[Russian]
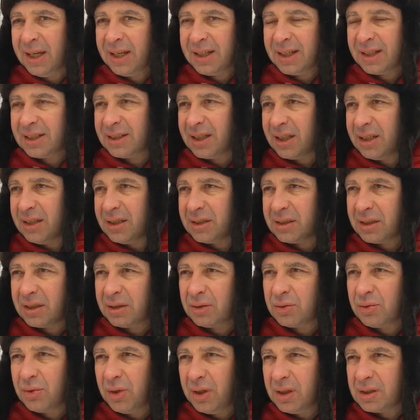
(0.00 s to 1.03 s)
Когда есть
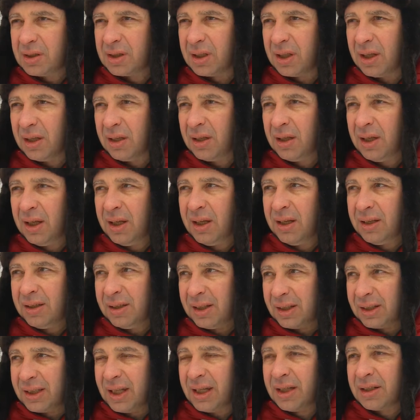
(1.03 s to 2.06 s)
конкуренция,
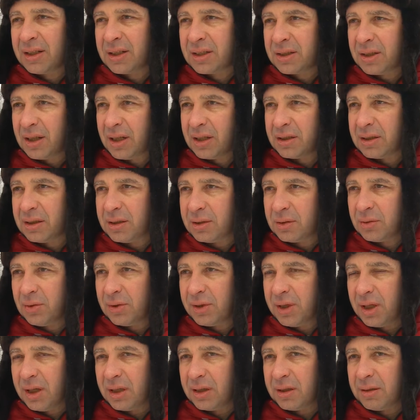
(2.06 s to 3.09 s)
тогда и рождается
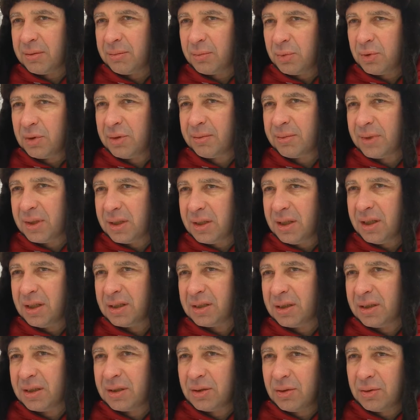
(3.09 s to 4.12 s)
результат. Будем
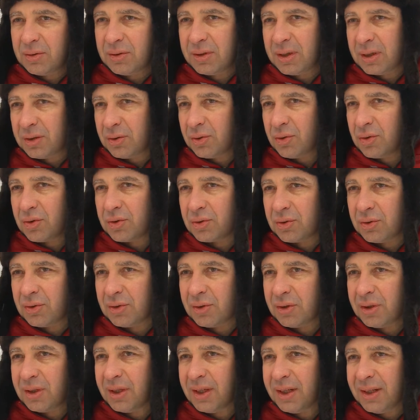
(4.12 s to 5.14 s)
надеяться на то,
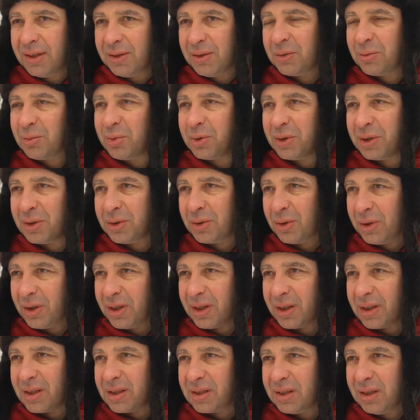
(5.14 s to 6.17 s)
что он будет
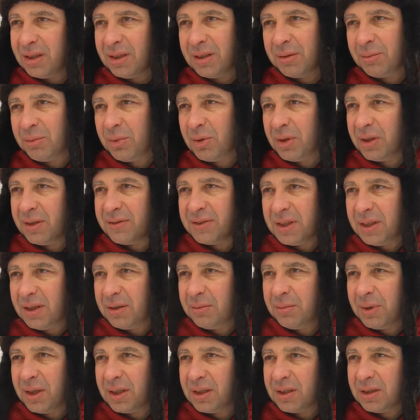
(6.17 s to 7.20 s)
только расти. Тем более все
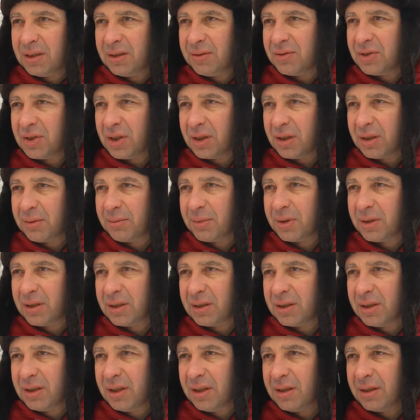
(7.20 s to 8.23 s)
ребята и девчата
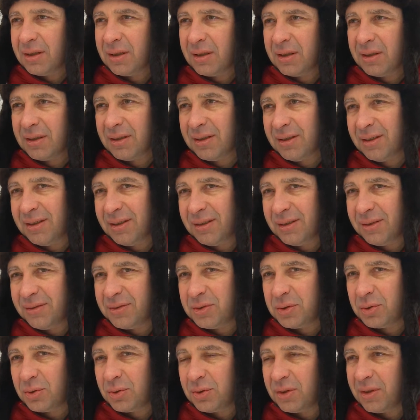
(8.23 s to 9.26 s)
молодые, и
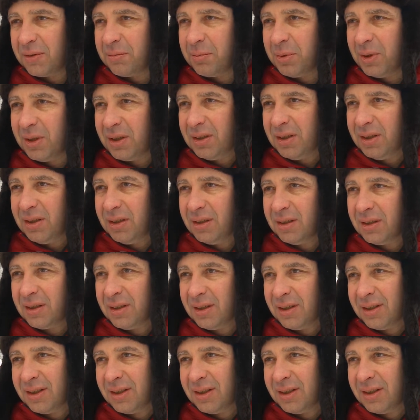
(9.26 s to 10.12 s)
все у них впереди.